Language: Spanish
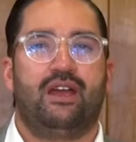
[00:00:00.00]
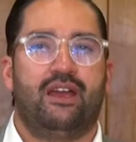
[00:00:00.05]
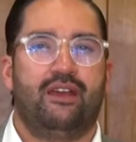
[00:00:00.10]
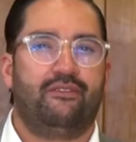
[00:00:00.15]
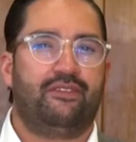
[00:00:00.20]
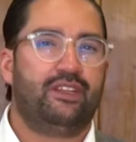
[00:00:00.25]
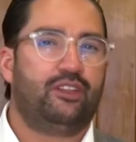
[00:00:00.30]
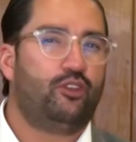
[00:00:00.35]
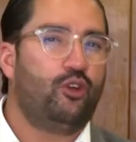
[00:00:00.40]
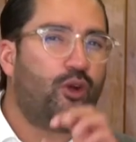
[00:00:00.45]

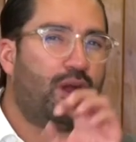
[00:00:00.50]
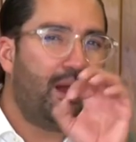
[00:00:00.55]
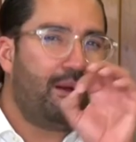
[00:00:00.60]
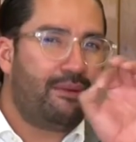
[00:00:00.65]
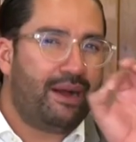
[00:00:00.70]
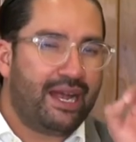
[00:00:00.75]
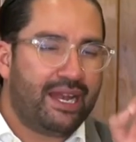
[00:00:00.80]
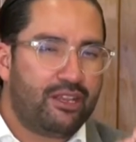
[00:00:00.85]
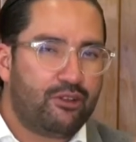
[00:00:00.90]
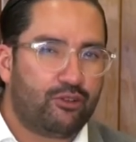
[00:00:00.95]
En fin, toca
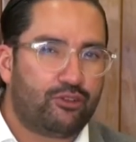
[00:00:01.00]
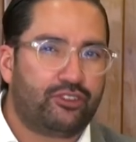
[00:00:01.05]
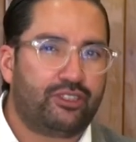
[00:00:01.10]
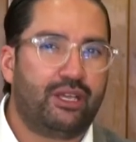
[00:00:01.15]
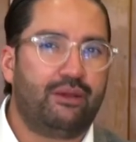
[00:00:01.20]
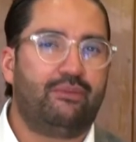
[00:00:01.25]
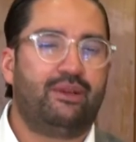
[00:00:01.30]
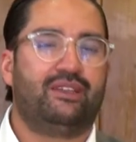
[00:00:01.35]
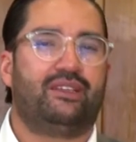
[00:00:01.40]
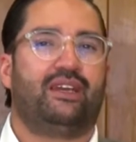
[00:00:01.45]
varios
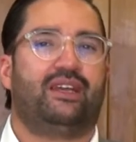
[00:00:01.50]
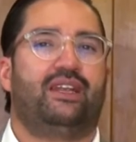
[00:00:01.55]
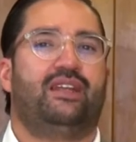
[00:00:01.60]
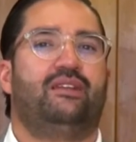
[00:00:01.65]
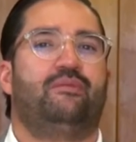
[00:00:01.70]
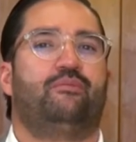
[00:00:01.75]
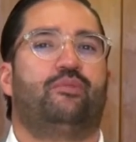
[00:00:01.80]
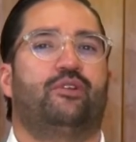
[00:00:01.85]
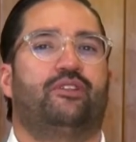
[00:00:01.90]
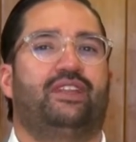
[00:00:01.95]
temas de
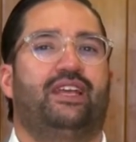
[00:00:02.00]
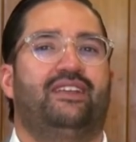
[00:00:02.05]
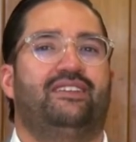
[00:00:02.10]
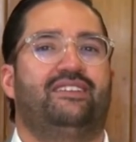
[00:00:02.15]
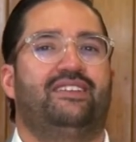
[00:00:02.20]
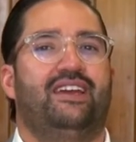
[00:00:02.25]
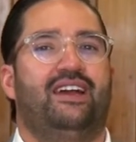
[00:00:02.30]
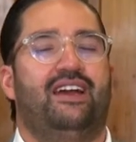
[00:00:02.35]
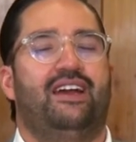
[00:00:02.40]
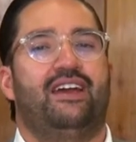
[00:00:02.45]
gran
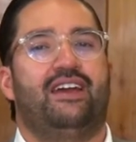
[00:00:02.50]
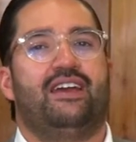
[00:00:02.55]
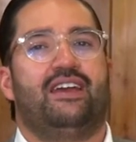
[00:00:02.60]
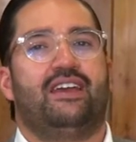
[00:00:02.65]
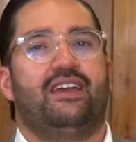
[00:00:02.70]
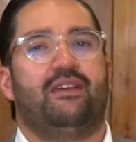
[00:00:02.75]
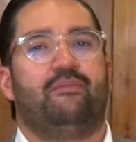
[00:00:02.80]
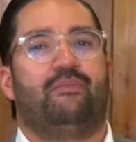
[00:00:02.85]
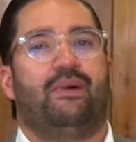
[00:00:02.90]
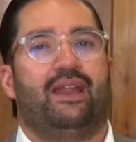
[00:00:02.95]
importancia
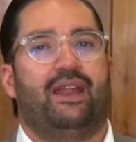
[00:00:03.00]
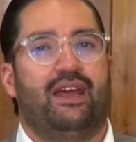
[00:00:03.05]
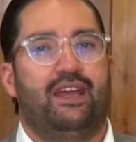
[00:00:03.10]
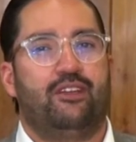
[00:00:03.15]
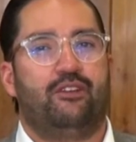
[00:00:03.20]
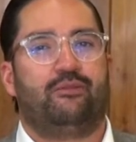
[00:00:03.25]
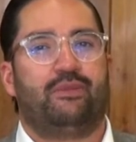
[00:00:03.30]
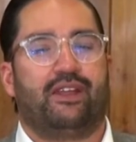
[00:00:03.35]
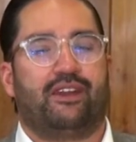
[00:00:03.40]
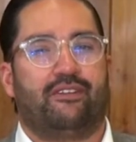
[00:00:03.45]
y para
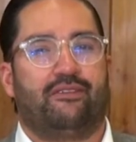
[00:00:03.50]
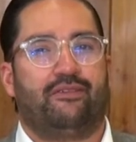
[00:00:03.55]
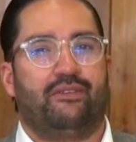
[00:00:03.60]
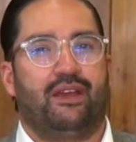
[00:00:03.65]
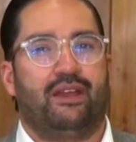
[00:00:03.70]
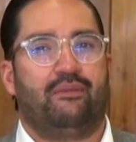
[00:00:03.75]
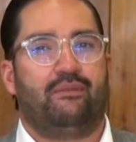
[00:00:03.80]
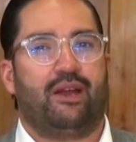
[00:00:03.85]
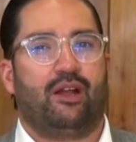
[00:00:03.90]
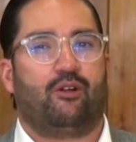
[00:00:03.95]
ello
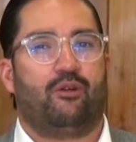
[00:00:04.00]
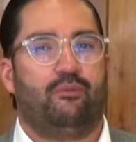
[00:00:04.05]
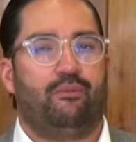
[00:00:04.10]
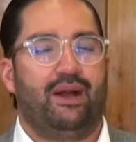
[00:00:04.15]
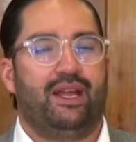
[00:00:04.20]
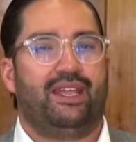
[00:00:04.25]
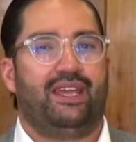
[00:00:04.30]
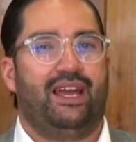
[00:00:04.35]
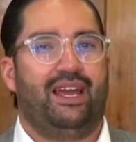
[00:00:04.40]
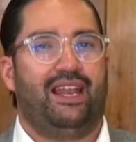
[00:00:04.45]
eh, me,
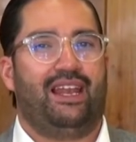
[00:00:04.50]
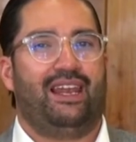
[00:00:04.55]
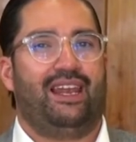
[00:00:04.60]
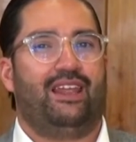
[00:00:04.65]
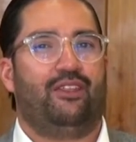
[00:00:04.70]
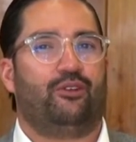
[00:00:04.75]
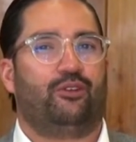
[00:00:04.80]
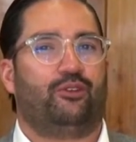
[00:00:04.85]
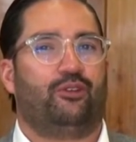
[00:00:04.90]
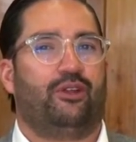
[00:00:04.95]
acompaña
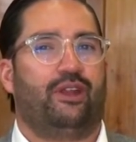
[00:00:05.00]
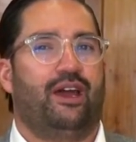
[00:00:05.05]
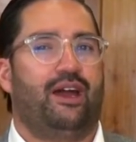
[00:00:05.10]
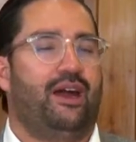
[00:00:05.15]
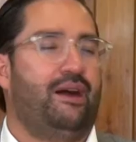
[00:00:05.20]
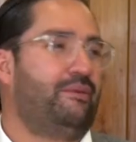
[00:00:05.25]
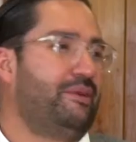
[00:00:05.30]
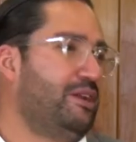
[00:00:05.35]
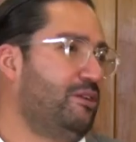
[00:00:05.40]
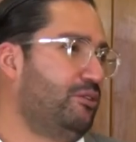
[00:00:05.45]
la doctora
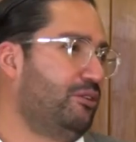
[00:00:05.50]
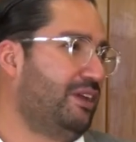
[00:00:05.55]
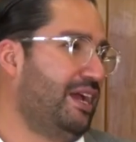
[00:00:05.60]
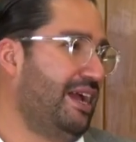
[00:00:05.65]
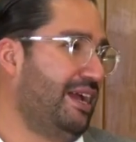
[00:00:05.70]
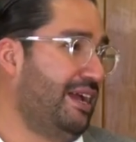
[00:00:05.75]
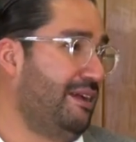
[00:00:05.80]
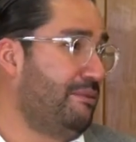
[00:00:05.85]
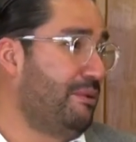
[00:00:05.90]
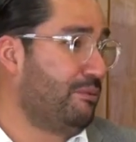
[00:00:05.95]
Abril
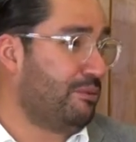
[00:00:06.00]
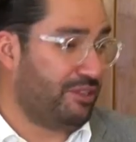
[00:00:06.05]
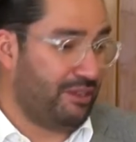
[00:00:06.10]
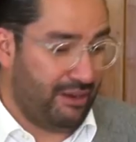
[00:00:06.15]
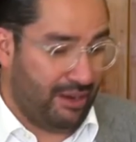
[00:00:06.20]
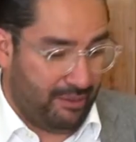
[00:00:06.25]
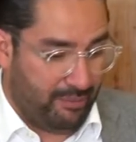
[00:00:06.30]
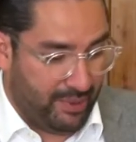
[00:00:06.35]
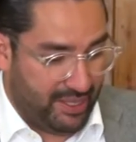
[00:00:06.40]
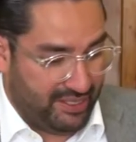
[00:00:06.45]
Uscanga y vamos
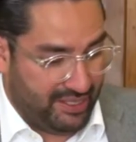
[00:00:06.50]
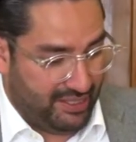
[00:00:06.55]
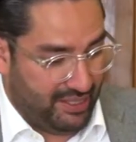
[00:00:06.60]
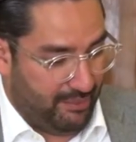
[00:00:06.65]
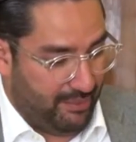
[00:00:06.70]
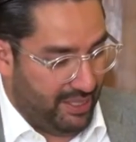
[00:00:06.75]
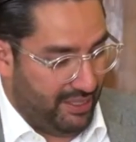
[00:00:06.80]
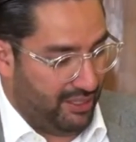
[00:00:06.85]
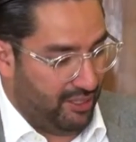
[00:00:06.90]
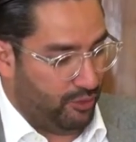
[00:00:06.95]
a hablar
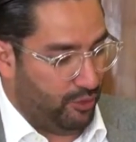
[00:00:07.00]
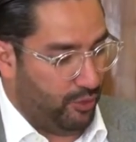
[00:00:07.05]
precisamente